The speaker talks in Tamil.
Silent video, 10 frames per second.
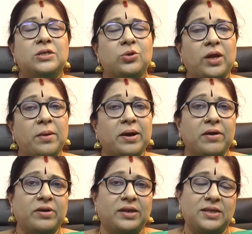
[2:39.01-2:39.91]
சூரிய
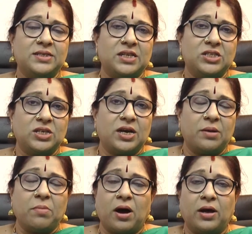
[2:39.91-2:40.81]
பகவானின்
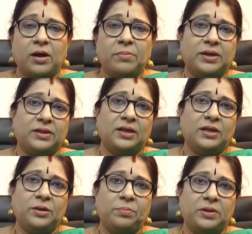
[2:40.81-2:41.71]
சஞ்சாரம் ஆறாம் இடத்தில்
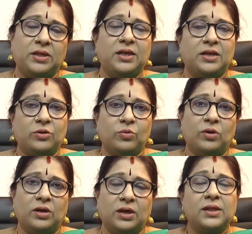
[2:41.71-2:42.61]
இருப்பது இன்று
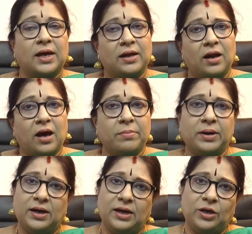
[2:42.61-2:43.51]
உங்களுக்கு தன
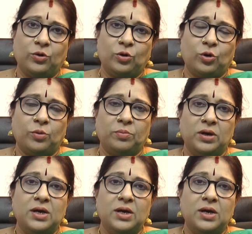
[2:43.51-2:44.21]
லாபங்களை கொடுக்கும்